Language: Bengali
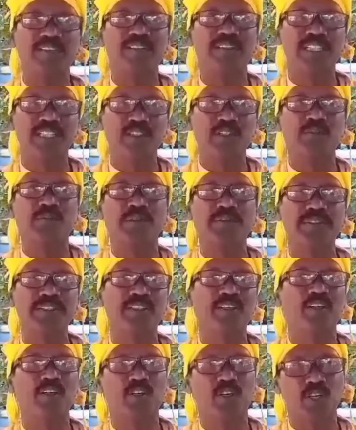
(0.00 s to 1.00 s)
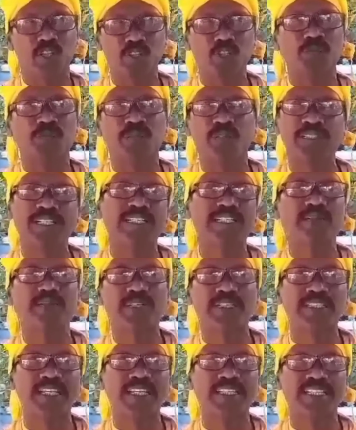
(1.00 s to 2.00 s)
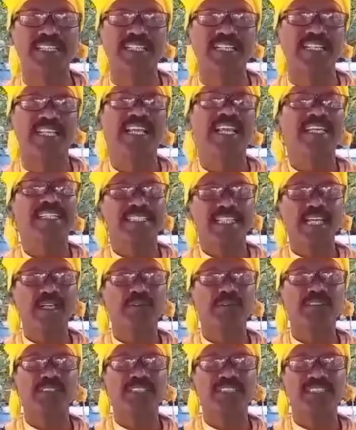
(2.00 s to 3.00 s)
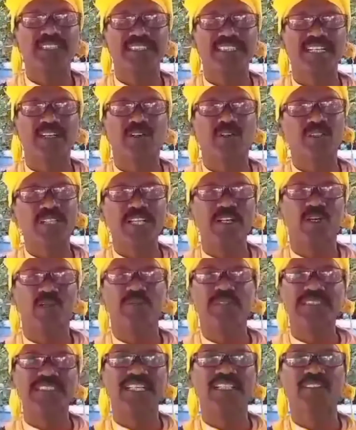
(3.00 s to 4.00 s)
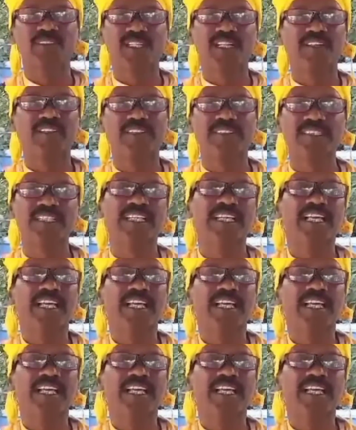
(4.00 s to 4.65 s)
যে কোনোভাবেই হয়তো ফোনে কিংবা ডায়েরিলে তার প্রতি যেটা অন্যায় অবিচার করা হয়েছে